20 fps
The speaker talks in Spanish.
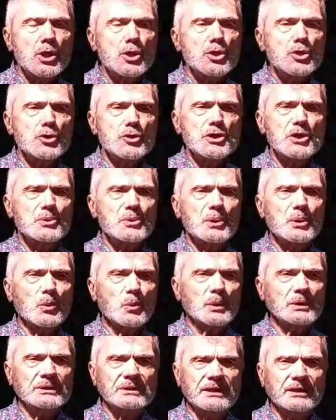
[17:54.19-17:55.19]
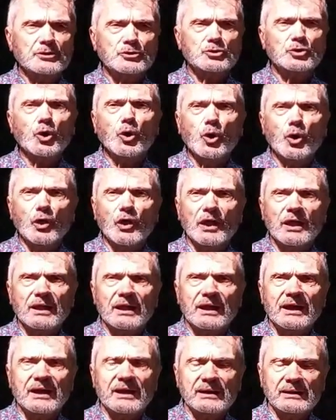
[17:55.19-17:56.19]
no lleva en cuenta toda
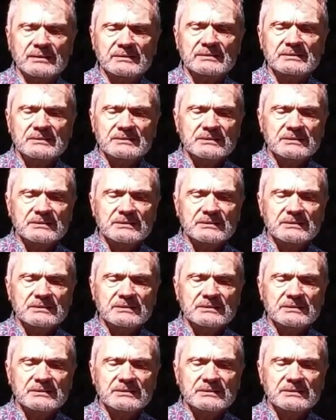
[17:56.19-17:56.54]
la